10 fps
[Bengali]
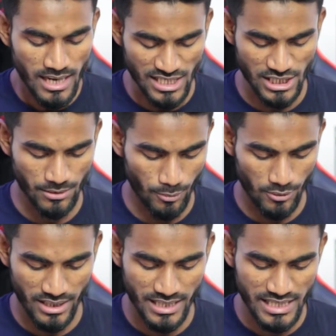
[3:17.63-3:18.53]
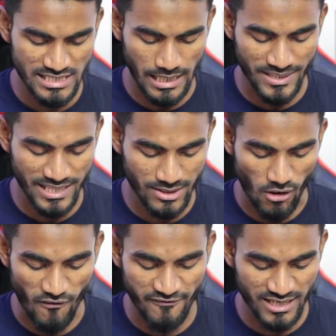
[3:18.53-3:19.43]
আসার পর এই যে আমার এখানে
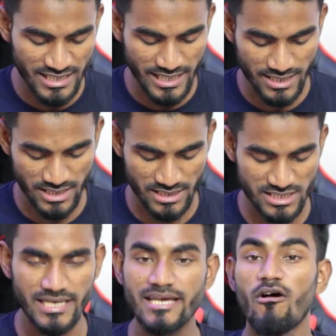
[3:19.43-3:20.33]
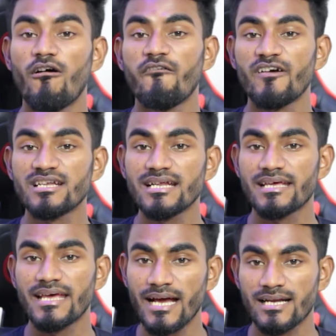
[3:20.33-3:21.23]
অফেন লেখাটা আছে এই অফেনের
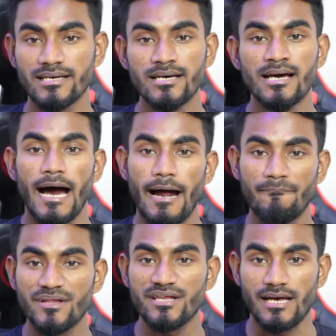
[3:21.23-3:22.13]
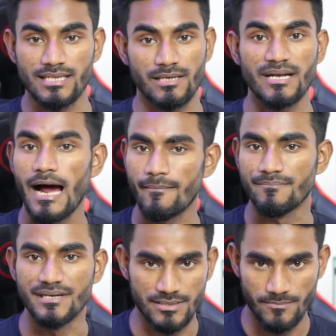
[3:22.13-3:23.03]
এখানে আপনাদের থাকতে পারে
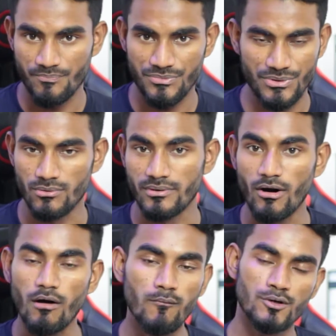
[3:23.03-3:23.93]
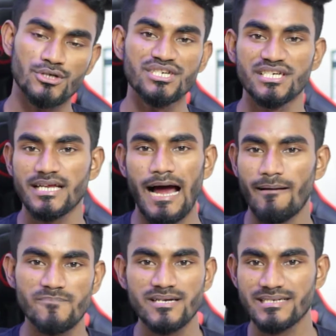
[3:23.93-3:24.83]
আপডেট তো অবশ্যই সেটি
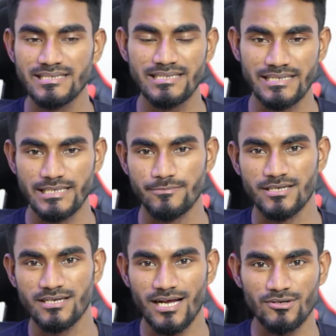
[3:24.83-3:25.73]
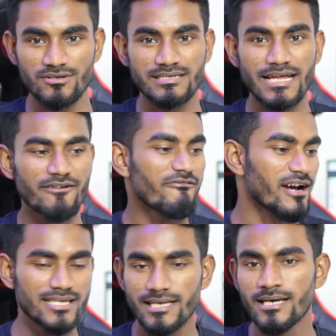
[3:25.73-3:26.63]
আপডেট দিয়ে নেবেন কারণ ডে
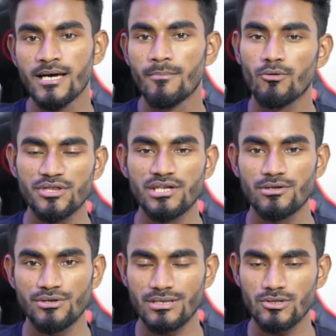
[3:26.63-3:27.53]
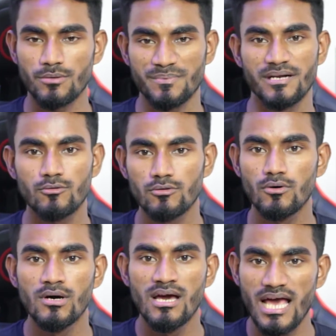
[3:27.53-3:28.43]
বাই ডে প্রতিনিয়ত কিন্তু সফটওয়্যারগুলো
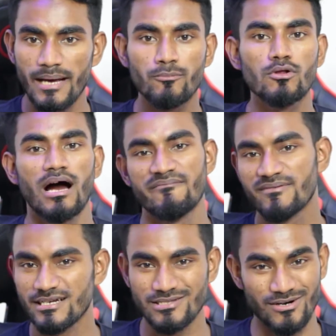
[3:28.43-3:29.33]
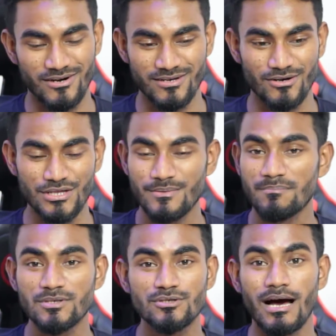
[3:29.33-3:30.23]
অ্যাপগুলো আপডেট দেওয়া হয় অথবা
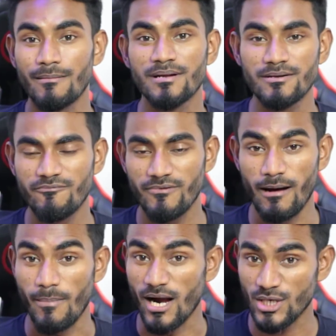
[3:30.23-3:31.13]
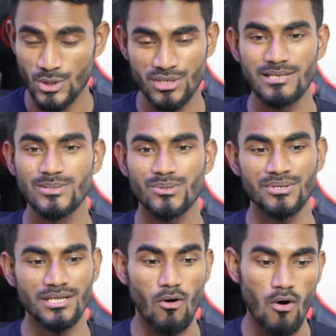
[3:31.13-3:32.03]
আপনি যদি আপডেট ভার্সনটি ইউজ করেন
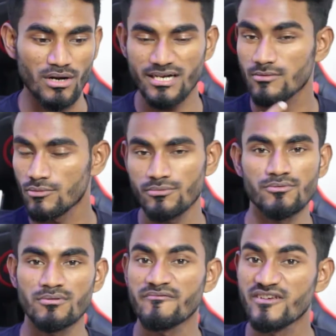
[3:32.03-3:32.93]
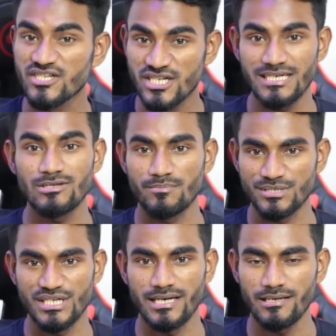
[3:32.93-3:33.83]
তাহলে অনেক নতুন নতুন ফিচার কিন্তু আপনি
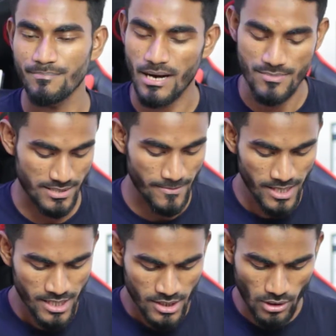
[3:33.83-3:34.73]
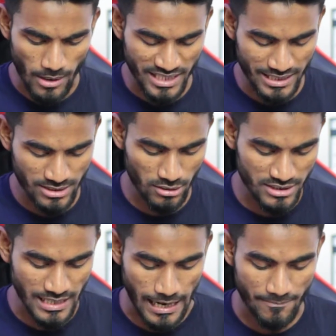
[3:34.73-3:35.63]
সেখানে পাবেন তো আমার এখানে
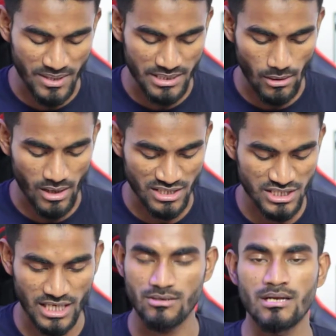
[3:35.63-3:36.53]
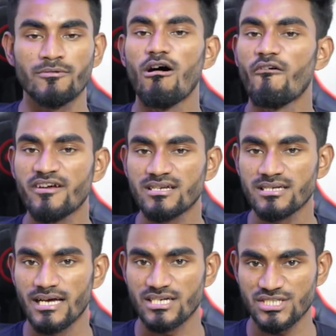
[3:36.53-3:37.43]
অলরেডি আপডেট দেওয়া আছে যার কারণে আমার
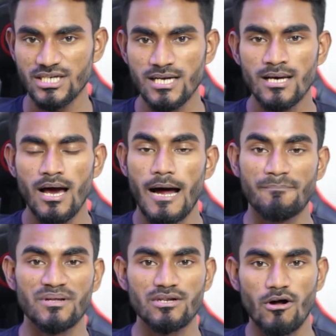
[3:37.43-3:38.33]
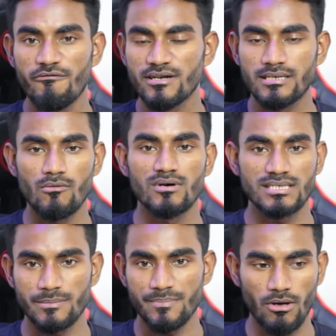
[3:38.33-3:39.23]
অফেনটি আসে আপনাদের অফেন নাও
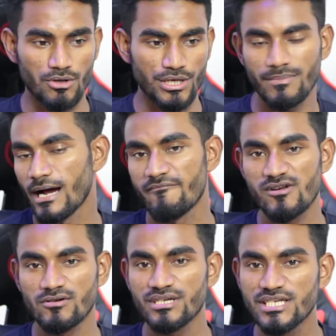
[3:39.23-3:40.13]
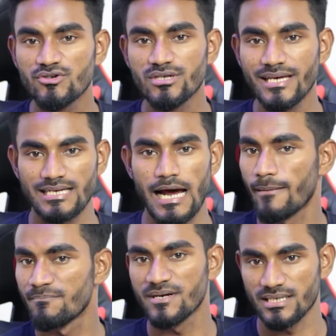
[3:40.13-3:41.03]
আসতে পারে অথবা ঘাবড়ানোর কিছুই নেই এখানে
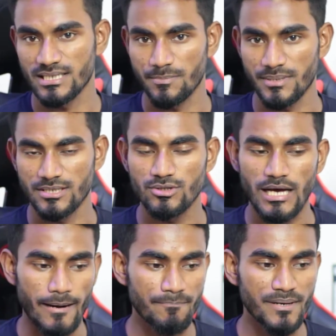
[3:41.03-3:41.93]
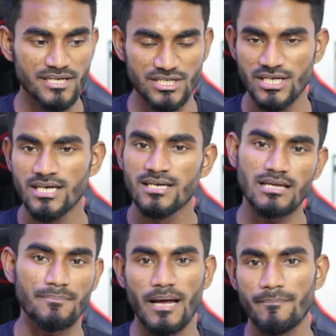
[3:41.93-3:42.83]
আপডেট আসতে পারে যদি আপডেট আসে তা
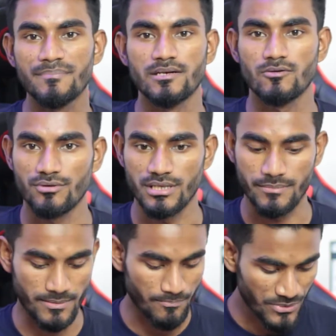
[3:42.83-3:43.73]
আপনি আপডেট করে দিবেন